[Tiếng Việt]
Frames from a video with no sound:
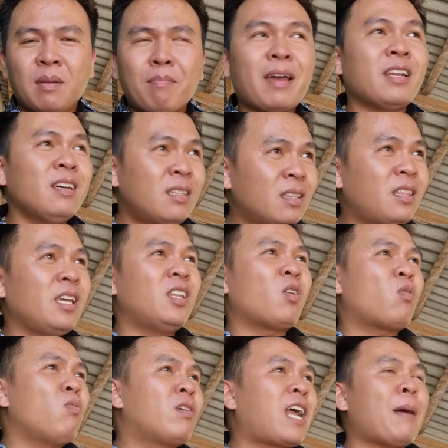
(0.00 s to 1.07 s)
mà đứt thì
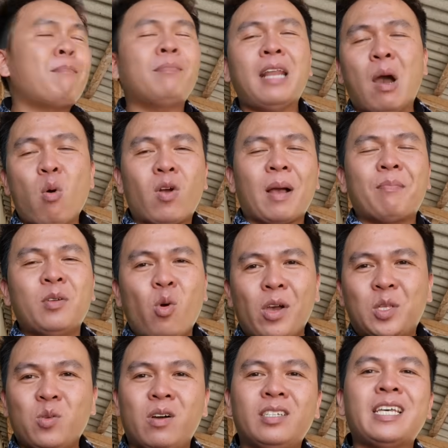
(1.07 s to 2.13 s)
nó cũng cắm đầu cắm
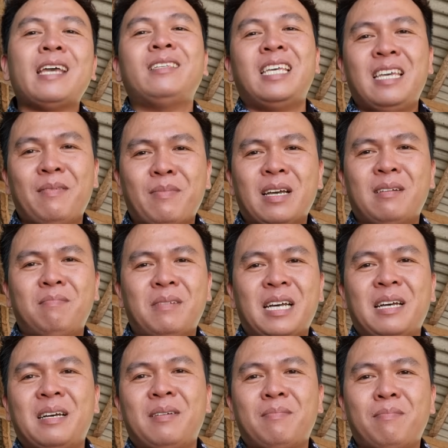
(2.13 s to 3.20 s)
đuôi xuống dễ gì mà
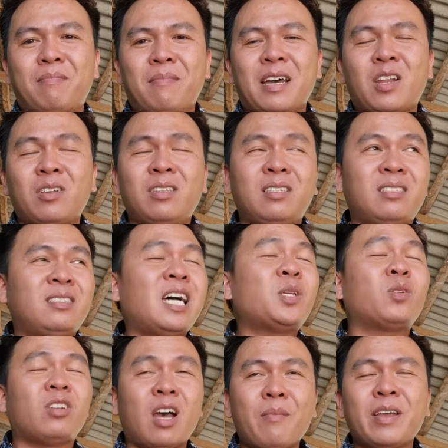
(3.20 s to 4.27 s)
mà mà nó rơi
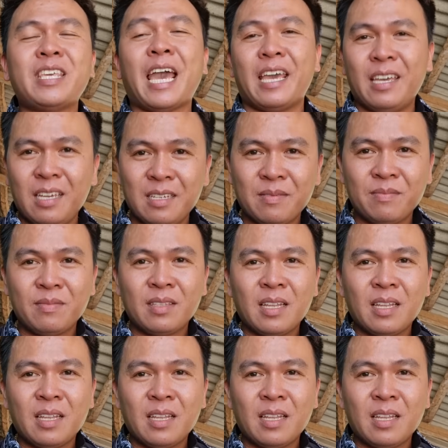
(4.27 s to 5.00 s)
xuống đó mà nhảy